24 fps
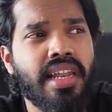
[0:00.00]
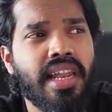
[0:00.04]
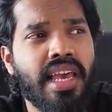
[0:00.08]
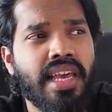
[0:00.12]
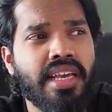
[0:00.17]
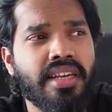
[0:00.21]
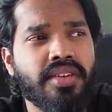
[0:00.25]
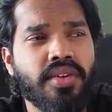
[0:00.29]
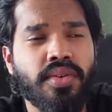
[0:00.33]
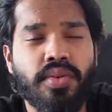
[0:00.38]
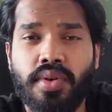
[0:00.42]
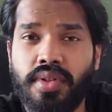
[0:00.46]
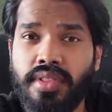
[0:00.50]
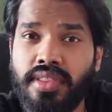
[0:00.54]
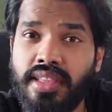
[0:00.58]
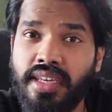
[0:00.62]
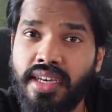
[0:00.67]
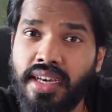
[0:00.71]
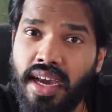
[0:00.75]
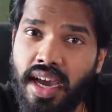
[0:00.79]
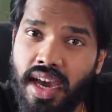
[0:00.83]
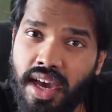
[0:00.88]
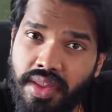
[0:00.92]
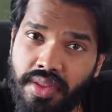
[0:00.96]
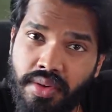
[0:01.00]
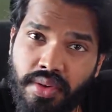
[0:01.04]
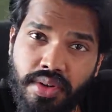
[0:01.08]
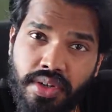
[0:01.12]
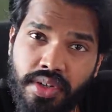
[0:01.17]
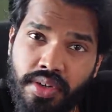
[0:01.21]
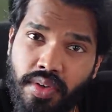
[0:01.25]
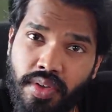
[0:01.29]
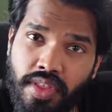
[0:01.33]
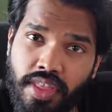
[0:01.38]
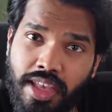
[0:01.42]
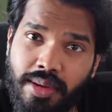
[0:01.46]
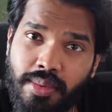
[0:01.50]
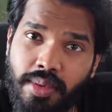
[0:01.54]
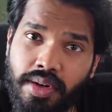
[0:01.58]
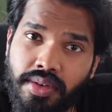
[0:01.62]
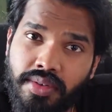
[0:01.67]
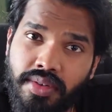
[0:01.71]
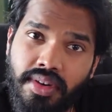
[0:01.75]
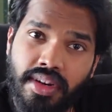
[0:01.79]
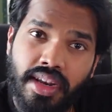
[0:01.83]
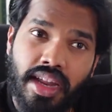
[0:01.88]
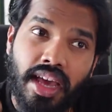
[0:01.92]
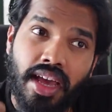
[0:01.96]
లైక్ కొత్త కార్ ఒకటి కొందాం
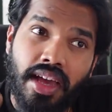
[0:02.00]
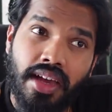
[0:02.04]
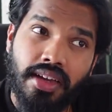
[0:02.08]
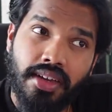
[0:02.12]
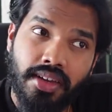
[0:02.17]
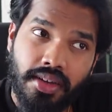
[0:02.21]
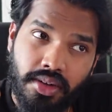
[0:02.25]
అనుకున్నా